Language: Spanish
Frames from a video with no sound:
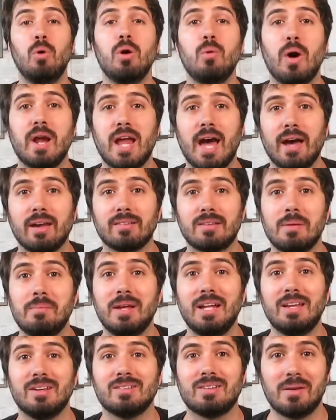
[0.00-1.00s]
Muy buenas,
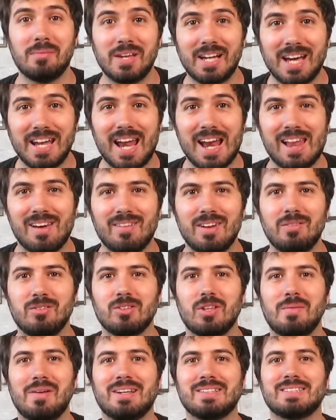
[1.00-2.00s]
bienvenidos a mi canal
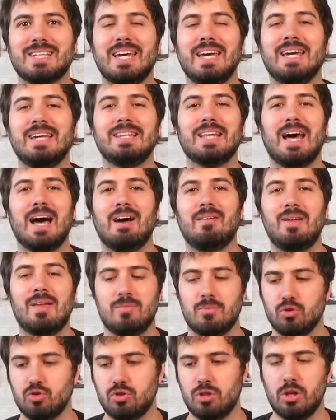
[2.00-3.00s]
Hablemos de Básquet,
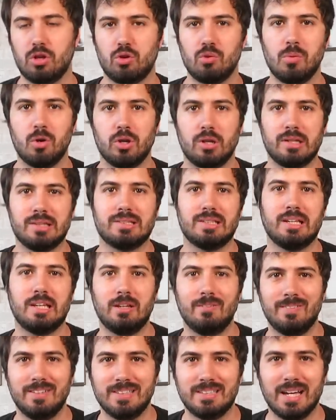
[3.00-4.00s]
hablemos de rumores
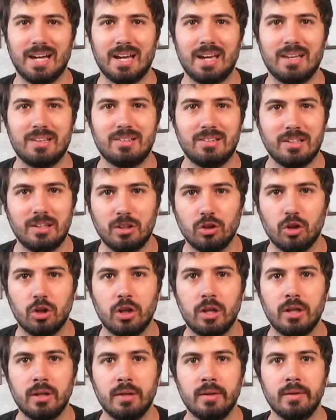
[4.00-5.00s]
y fichajes y
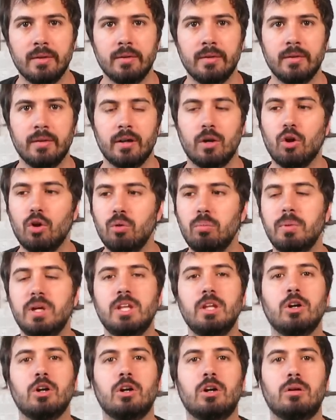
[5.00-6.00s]
hoy con un
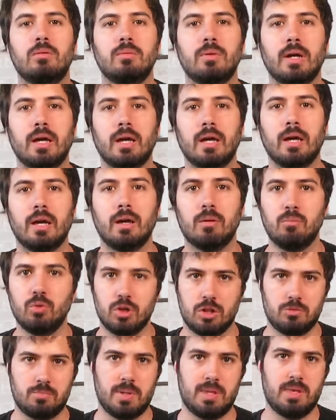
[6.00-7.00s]
vídeo eh,
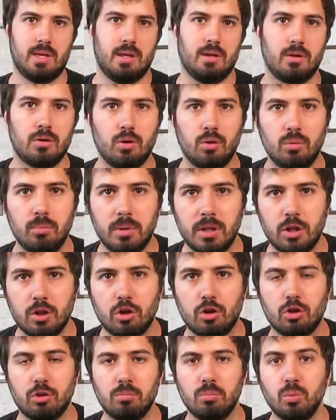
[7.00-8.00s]
muy especial, con un
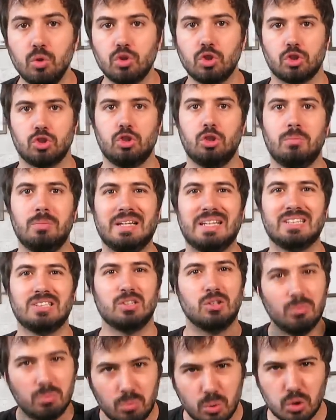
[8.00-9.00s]
vídeo con muchos nombres,
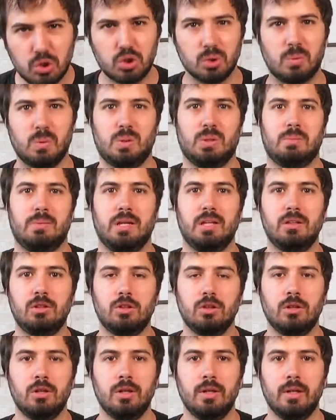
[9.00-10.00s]
con mucho
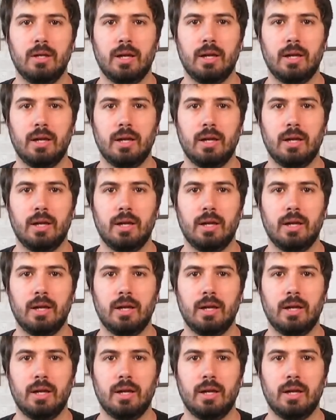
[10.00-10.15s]
movimiento.